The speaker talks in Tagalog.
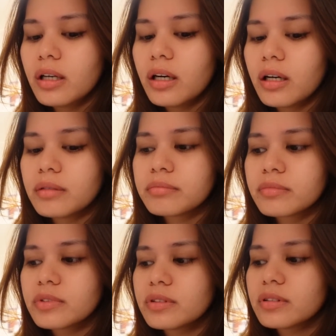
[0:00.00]
Um,
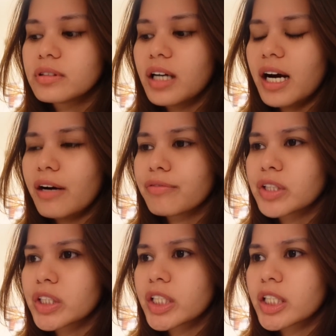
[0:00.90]

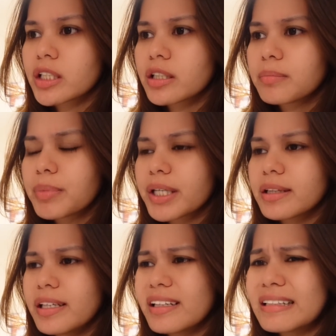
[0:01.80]
after
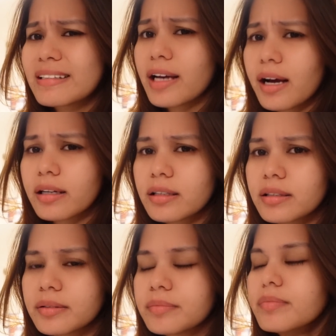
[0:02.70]
birthday ni Zach,
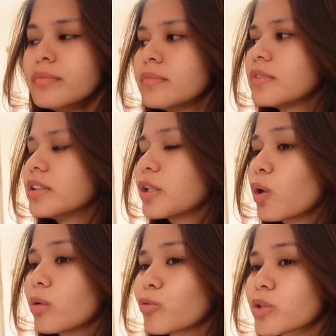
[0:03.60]
hindi
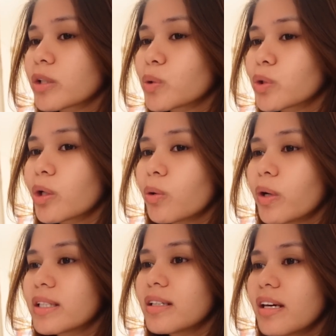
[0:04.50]
ko alam kung saan ko ito
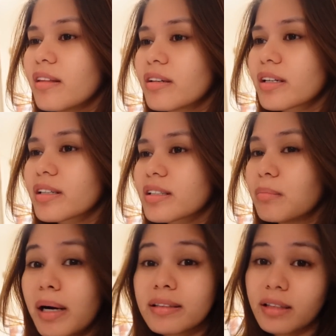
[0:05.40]
nakuha. It's either
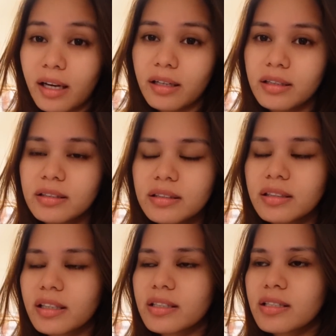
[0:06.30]
sa bata,
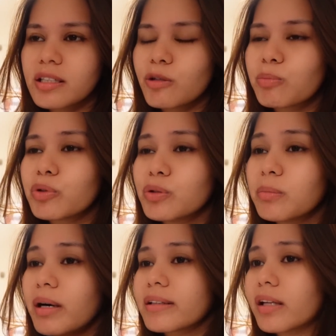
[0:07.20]
kasi sinupon
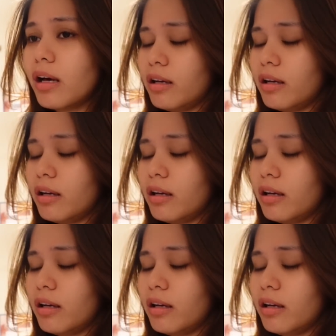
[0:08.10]
yung bata.